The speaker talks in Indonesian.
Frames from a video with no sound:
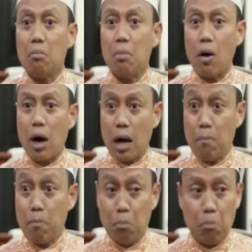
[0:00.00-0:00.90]
bawa
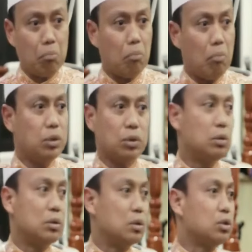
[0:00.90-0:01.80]
kem Uish,
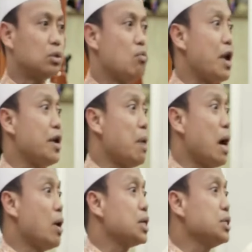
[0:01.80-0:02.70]
semua dia
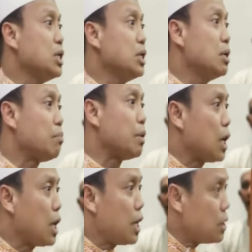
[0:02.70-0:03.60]
bawa kasihan
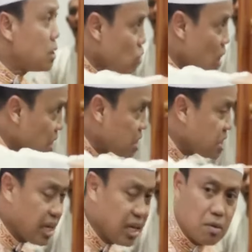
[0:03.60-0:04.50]
padahal anaknya sudah ada
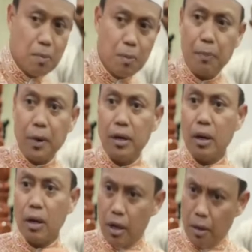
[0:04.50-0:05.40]
kerjanya di papan
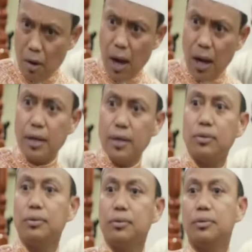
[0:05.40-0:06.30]
dia bawakan itu